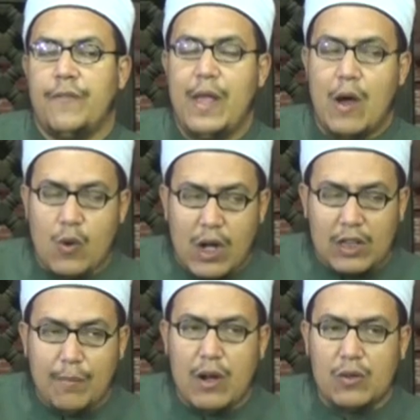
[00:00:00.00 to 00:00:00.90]
في
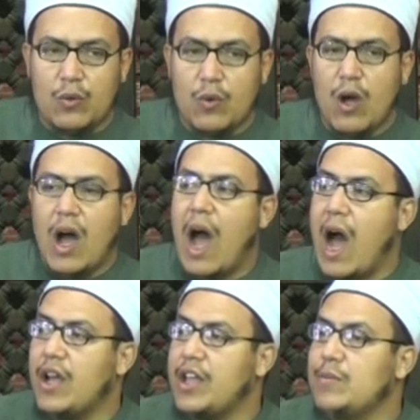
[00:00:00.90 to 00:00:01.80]
اوقات برضو
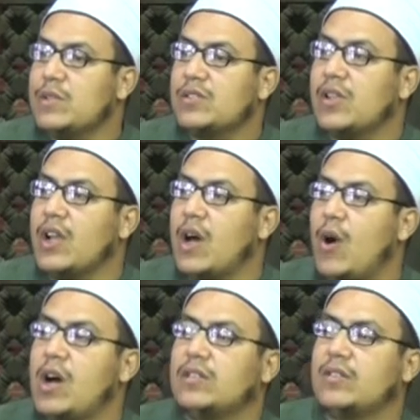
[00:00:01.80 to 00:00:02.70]
عقب
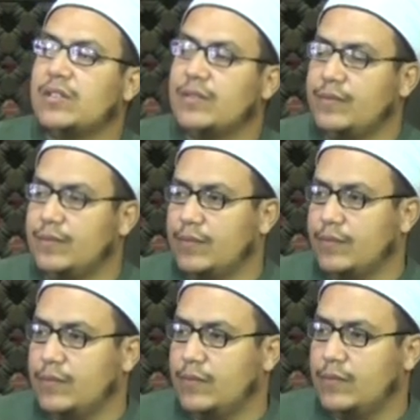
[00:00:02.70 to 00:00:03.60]
الصلوات
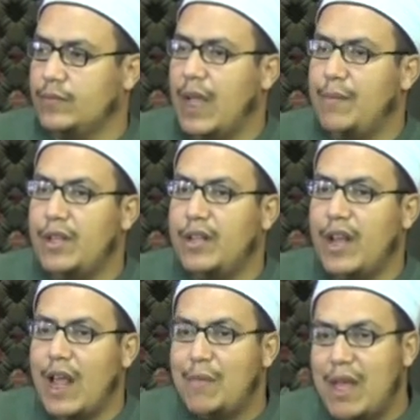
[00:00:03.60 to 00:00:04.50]
ده من
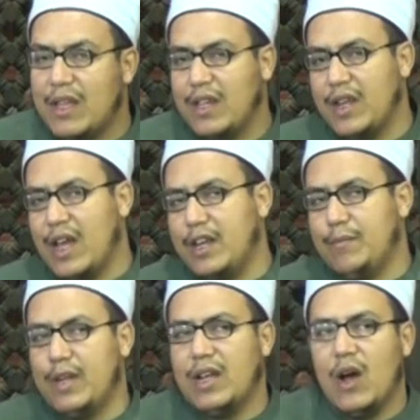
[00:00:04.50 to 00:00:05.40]
الاماكن يعني
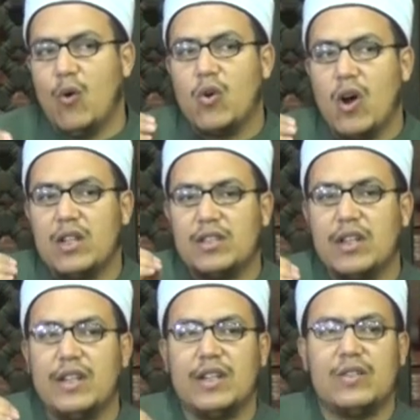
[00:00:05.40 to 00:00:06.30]
من الاوقات
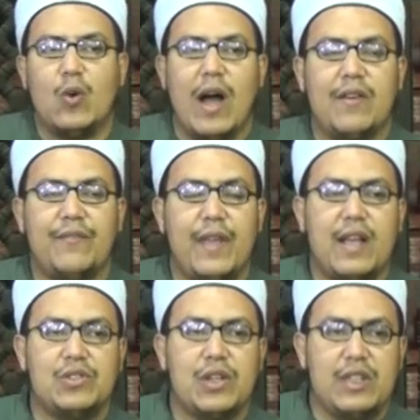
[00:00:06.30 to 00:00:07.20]
اللي الدعاء
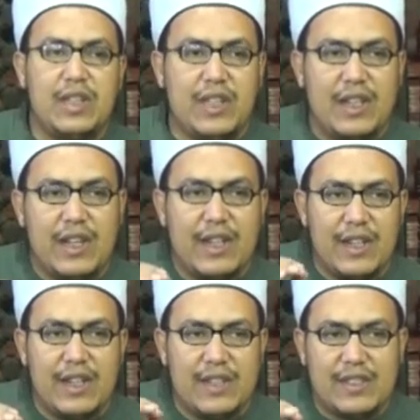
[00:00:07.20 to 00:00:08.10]
فيها شديد
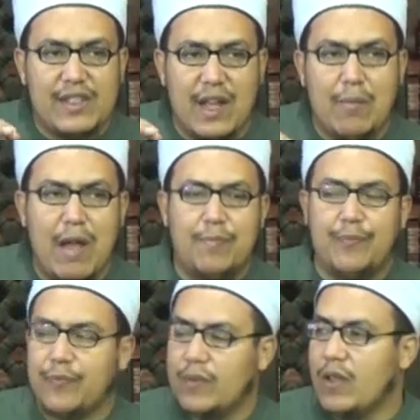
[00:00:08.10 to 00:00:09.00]

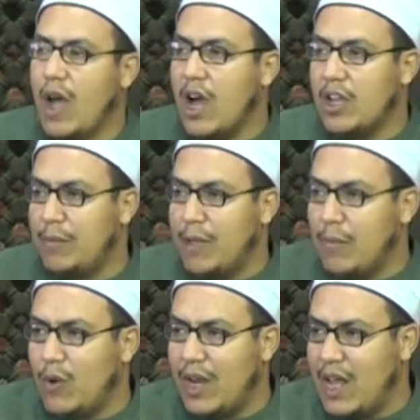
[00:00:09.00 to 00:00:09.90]
الاستحباب عقب ايه
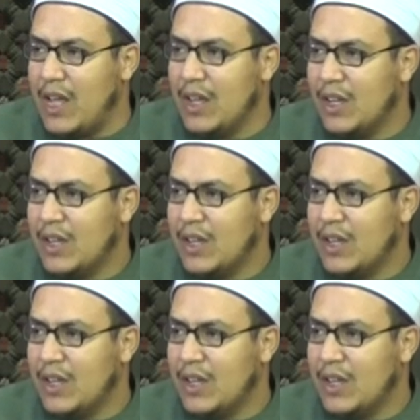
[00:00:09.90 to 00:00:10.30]
مولانا ها